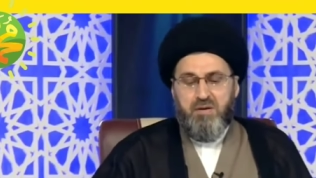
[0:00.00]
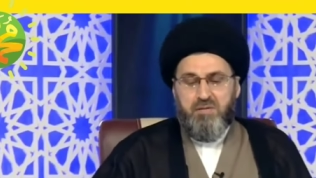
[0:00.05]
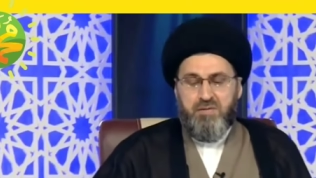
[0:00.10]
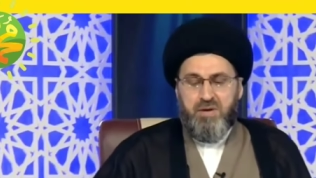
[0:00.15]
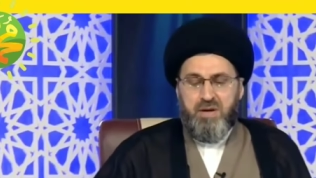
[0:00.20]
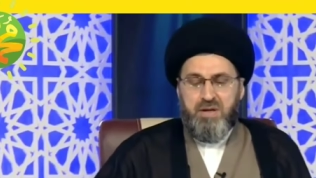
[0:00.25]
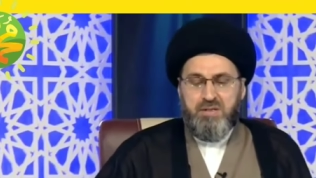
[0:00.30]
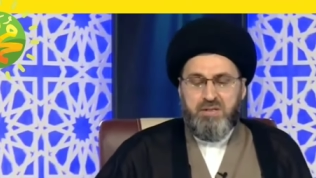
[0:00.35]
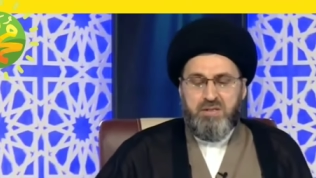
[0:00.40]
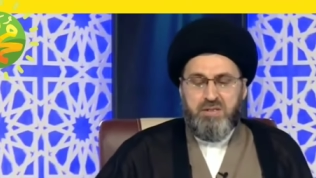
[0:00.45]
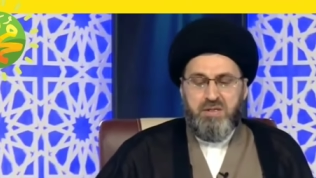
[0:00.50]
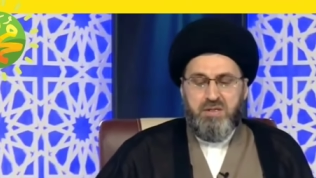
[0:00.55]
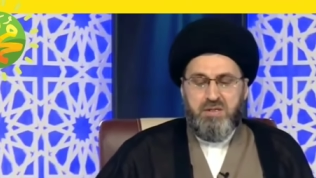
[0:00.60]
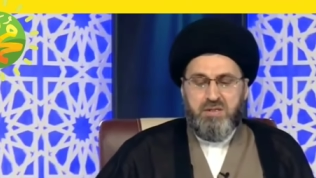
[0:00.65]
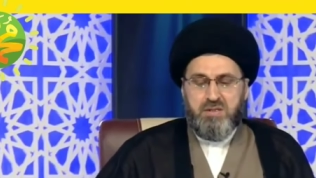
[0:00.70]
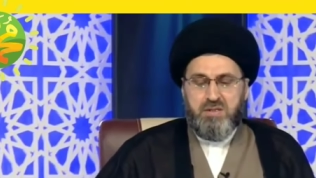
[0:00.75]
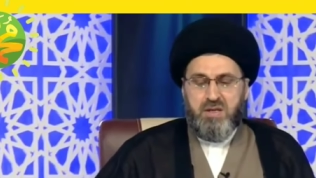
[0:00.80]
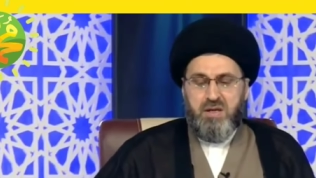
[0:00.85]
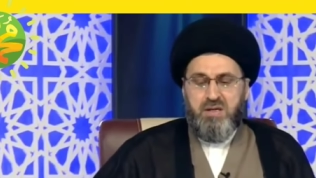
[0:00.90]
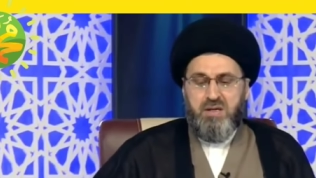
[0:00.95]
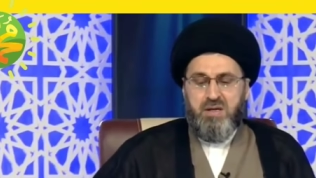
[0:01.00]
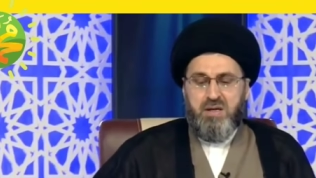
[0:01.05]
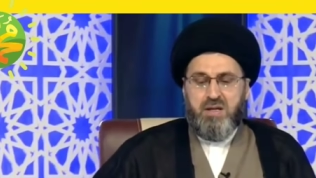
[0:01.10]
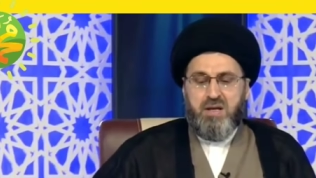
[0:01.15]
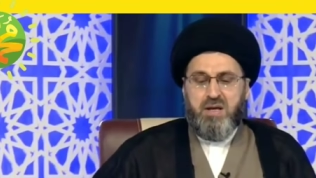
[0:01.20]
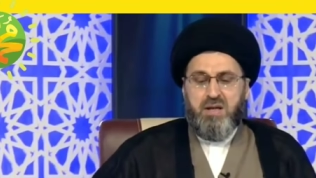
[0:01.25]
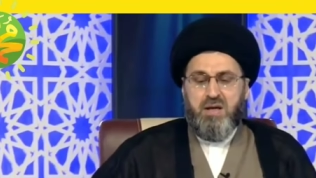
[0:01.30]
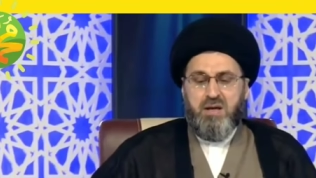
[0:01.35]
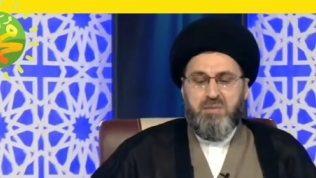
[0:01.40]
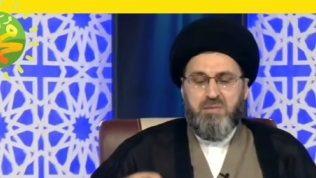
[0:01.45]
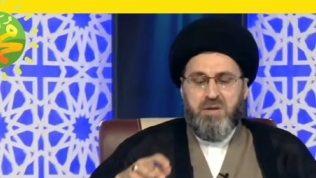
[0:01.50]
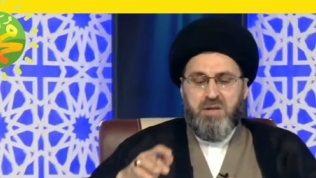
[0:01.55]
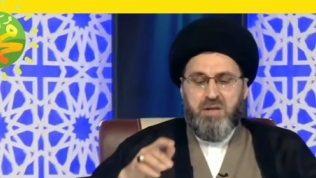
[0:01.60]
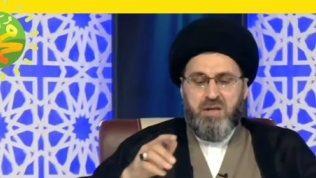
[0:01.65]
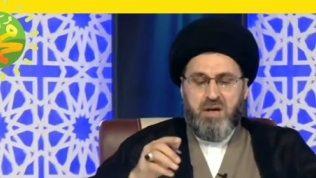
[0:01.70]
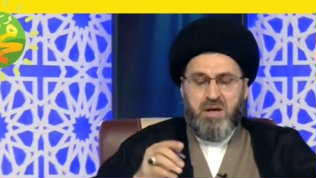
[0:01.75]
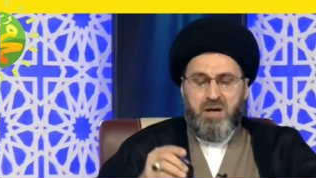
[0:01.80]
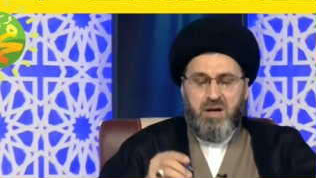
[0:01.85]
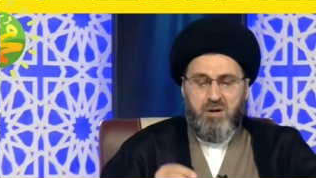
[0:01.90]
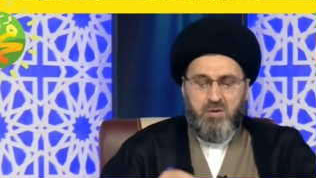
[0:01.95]
فأنت صحيح الكلام اللي
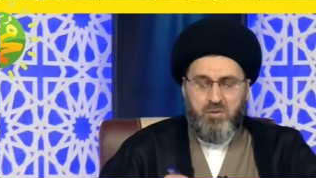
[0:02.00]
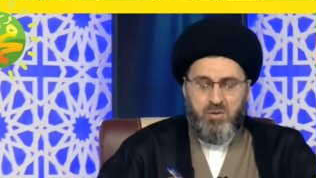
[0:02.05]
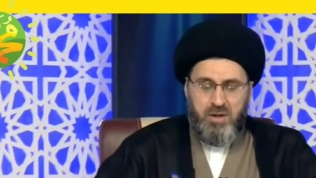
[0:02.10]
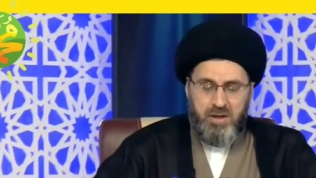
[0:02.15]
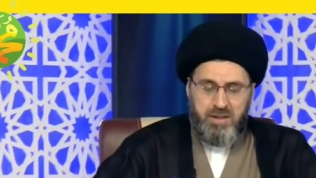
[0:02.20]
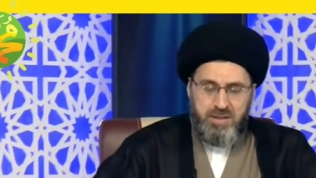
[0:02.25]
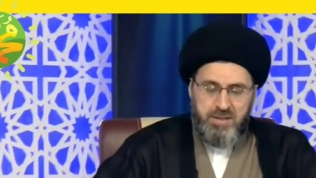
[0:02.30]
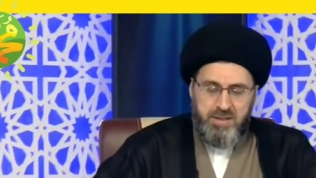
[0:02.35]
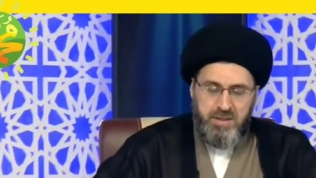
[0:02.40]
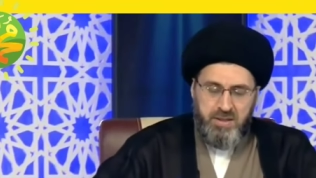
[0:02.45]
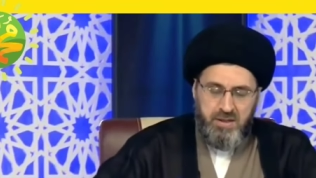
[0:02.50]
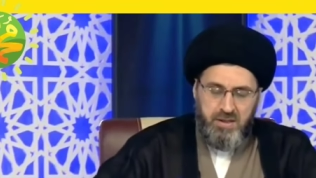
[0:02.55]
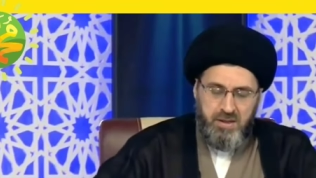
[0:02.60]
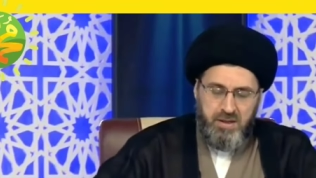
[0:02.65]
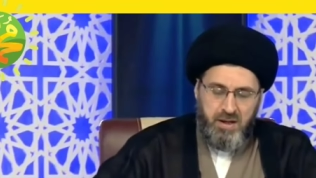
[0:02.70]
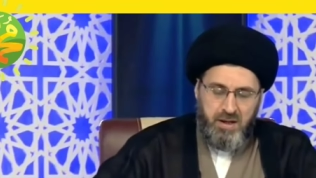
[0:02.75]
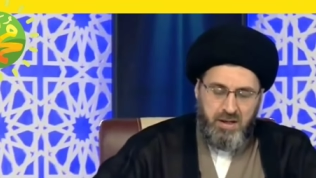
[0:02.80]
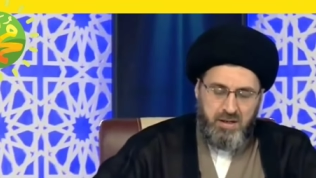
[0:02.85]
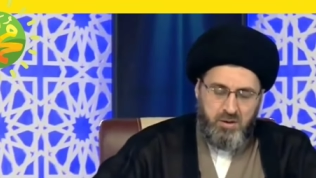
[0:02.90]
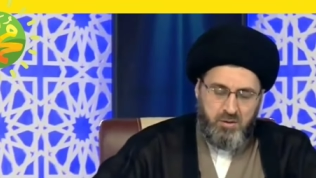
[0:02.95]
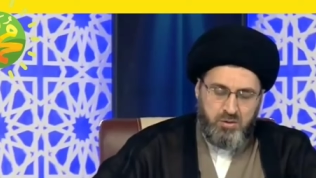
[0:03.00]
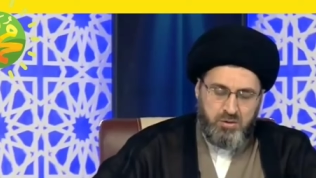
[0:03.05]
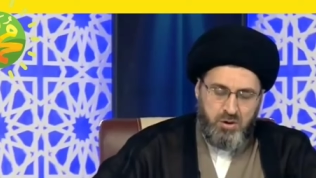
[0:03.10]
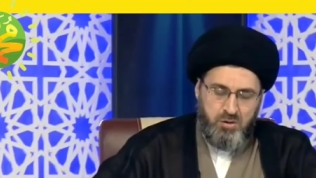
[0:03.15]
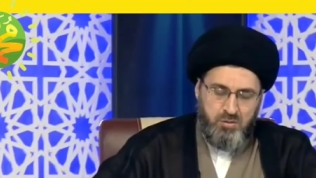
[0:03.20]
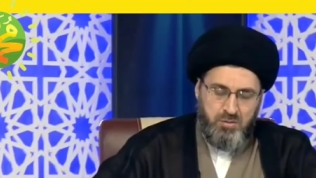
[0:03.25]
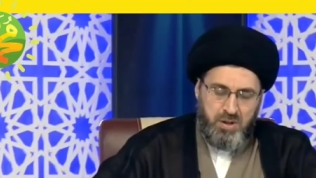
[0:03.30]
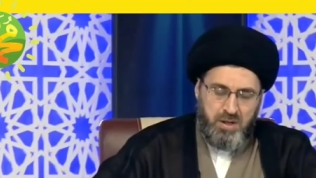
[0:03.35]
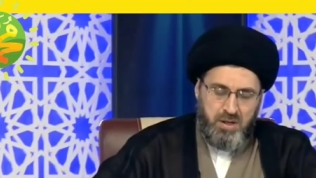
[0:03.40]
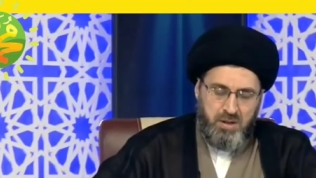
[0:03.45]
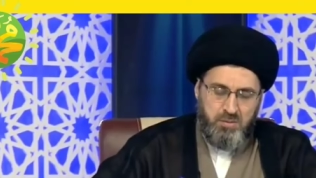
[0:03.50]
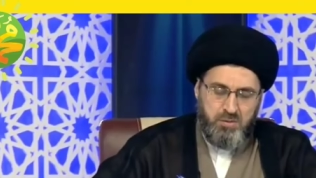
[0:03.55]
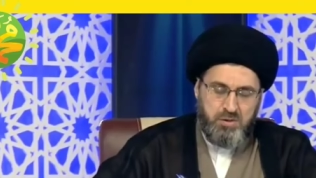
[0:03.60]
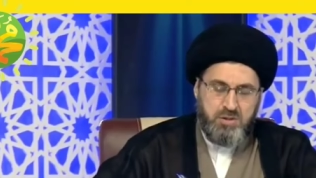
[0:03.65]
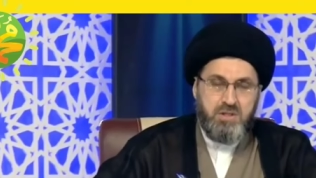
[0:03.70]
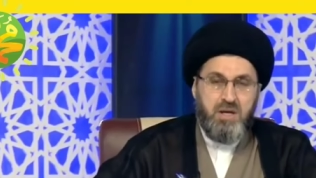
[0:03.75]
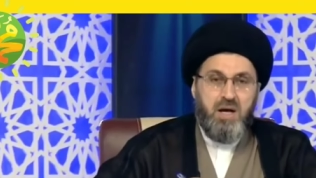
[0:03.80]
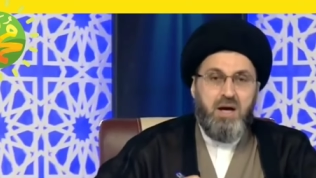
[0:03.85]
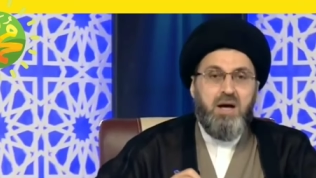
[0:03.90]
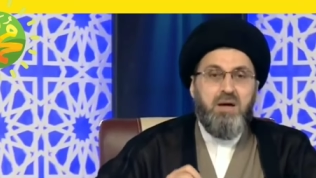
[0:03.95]
قالوا لك أنه صومك
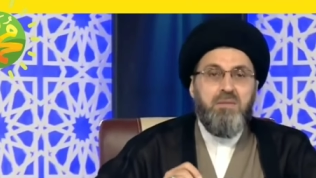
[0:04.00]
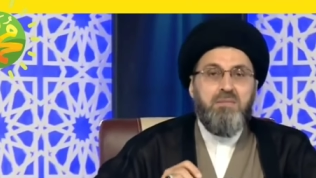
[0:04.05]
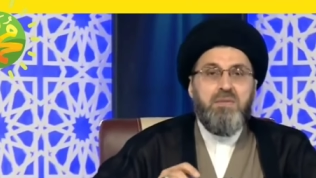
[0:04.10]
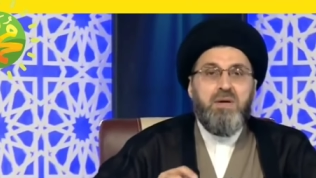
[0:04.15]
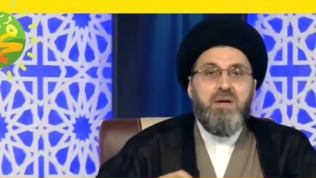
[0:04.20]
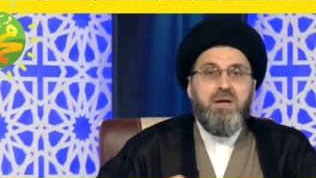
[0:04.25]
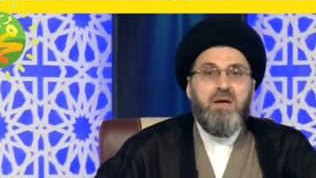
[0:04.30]
المستحب